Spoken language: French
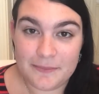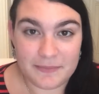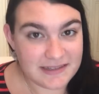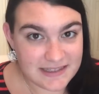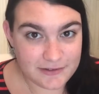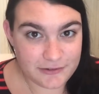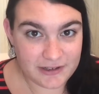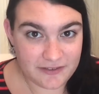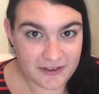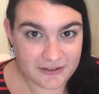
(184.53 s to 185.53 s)
Mais si vous
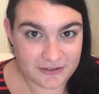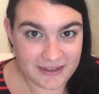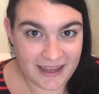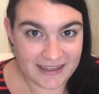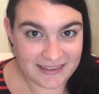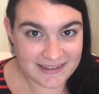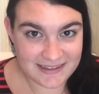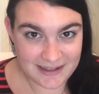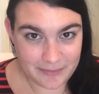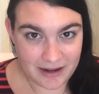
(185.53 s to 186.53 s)
voulez faire ce tag,
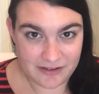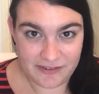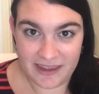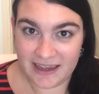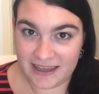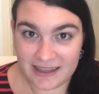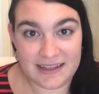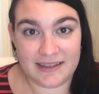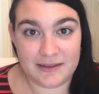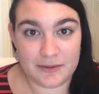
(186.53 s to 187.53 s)
n'hésitez pas à le faire
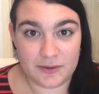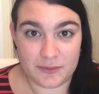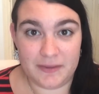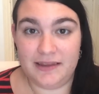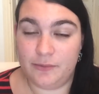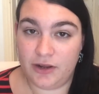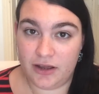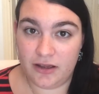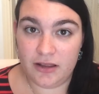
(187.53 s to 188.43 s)
et euh, mettez-moi